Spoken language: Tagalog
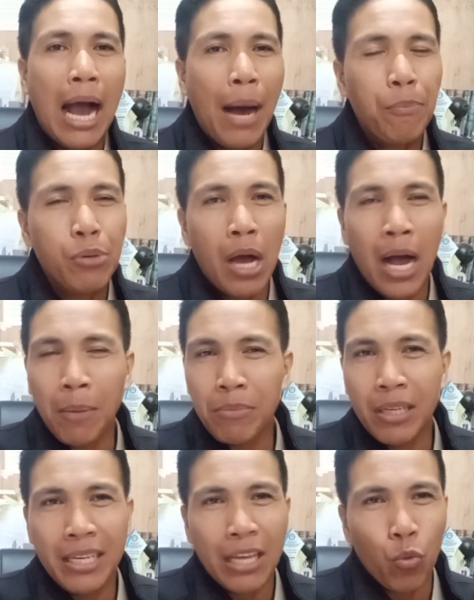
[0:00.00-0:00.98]

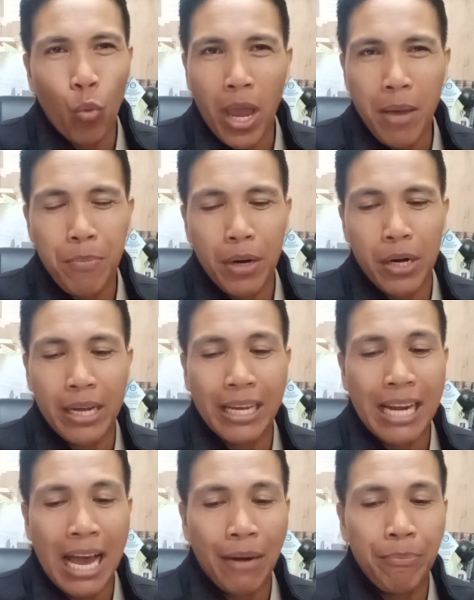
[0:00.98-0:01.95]
Abraham did not waver
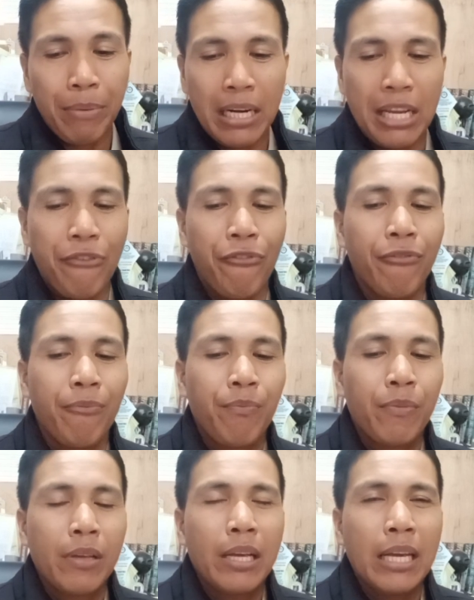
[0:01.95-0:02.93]
in unbelief.
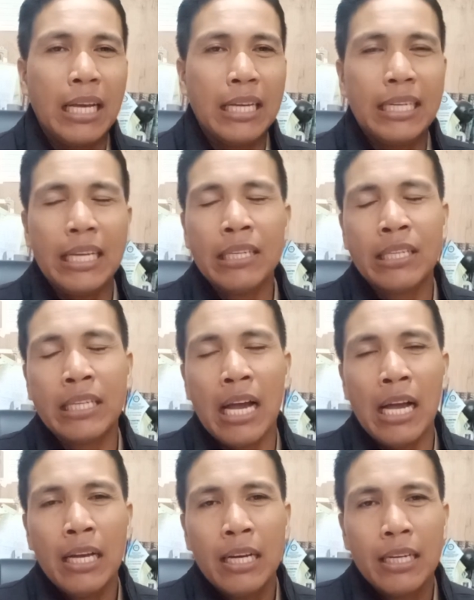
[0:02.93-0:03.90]
Hindi
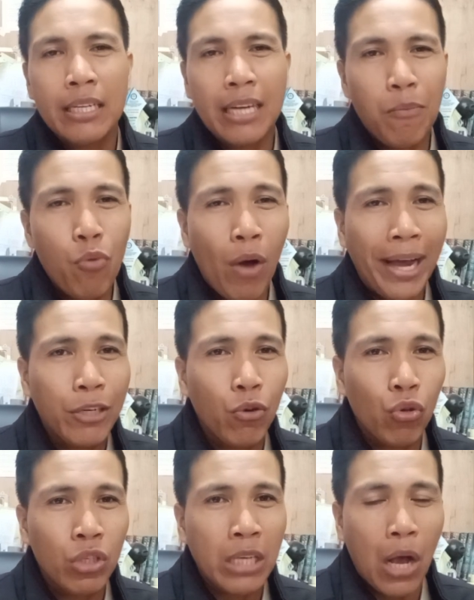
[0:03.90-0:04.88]
siya namuhay
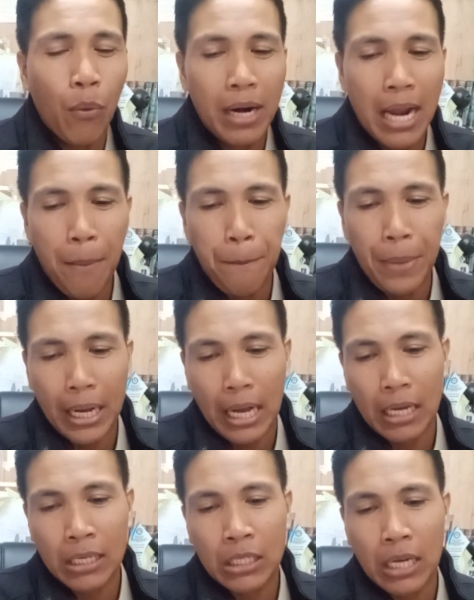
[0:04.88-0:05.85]
doon sa kawalang
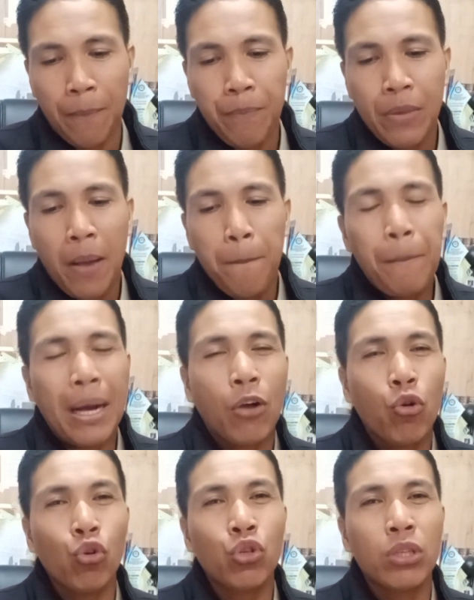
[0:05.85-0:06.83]
pag-asa.
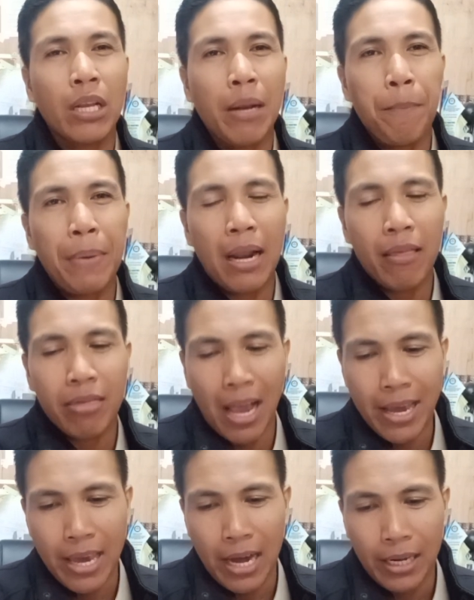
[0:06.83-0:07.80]
Bagkus na ng
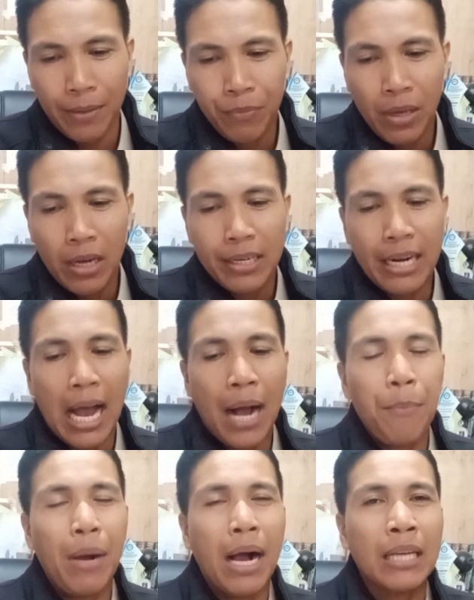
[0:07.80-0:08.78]
palataya na
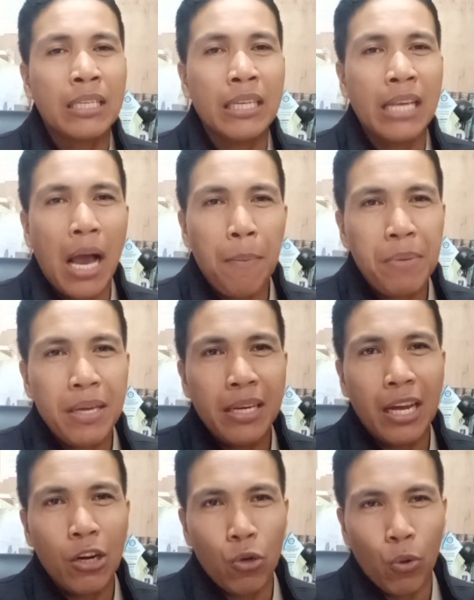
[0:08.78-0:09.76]
ang mga sinabi
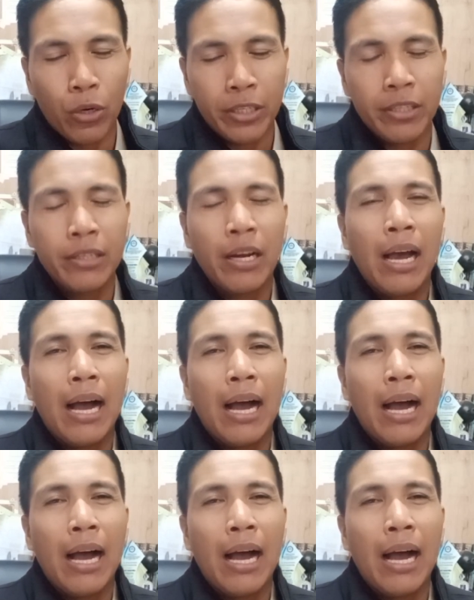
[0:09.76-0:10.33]
ng Lord